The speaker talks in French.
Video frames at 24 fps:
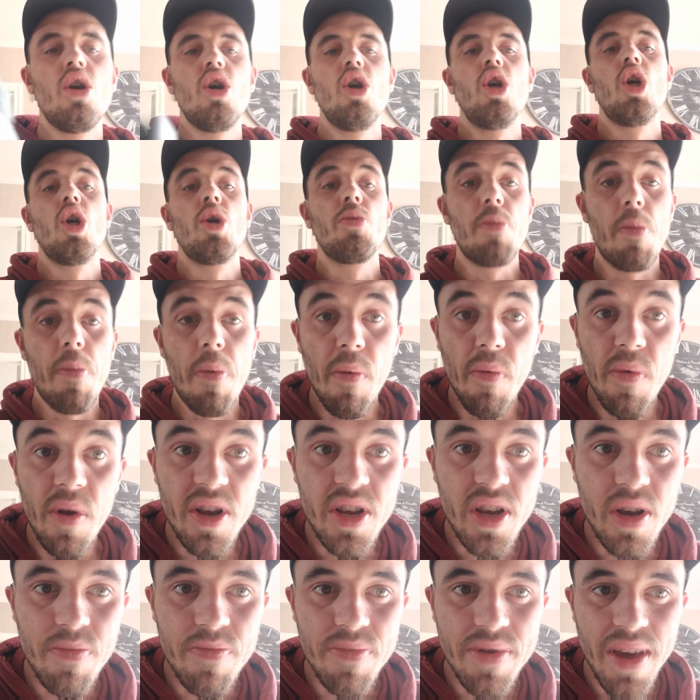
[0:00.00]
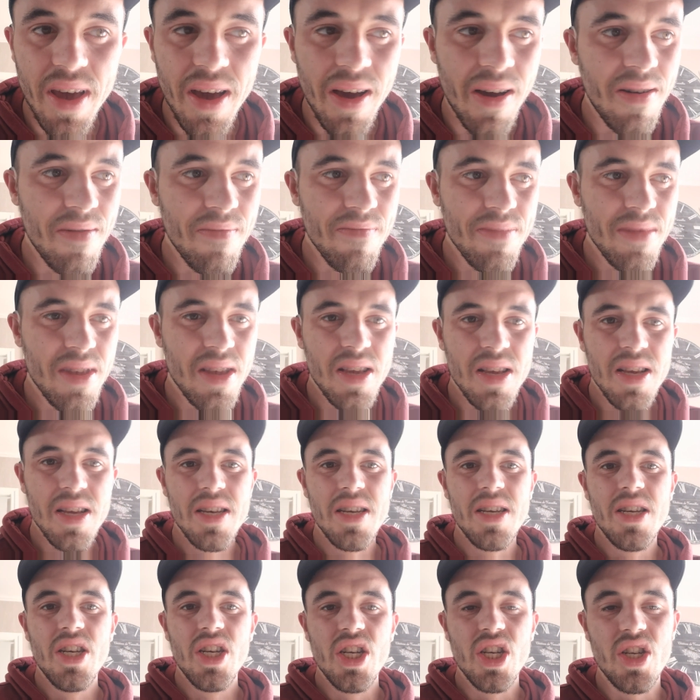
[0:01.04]
Je peux pas vous lâcher comme ça, hein.
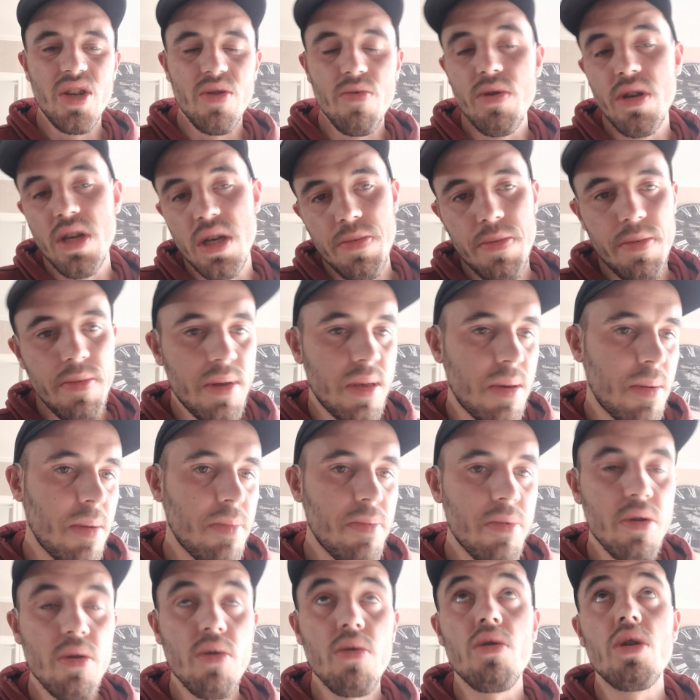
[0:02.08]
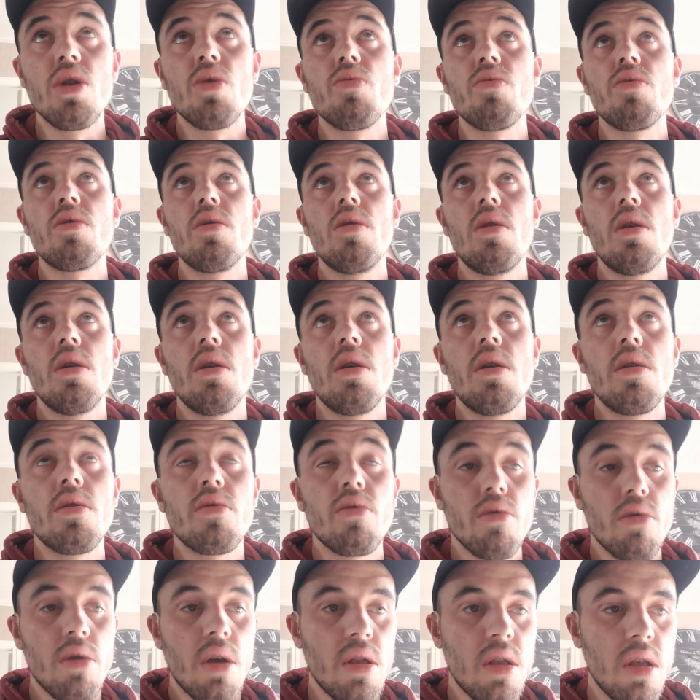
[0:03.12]
Je, oui, j'ai mis mes arrêts parce que j'ai euh, un,
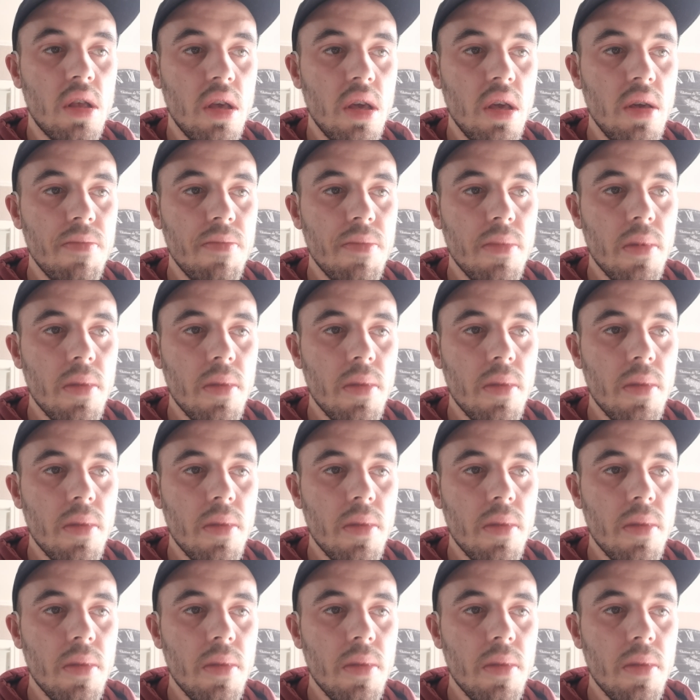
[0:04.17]
truc j'ai télé